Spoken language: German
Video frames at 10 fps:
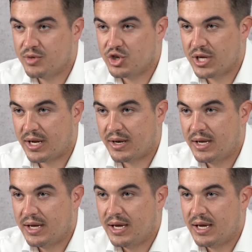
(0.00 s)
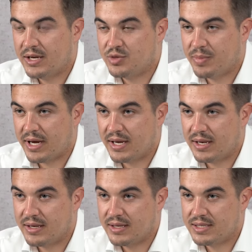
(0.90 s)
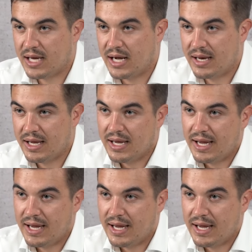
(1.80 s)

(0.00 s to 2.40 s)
Bestand entsprechend zahlt.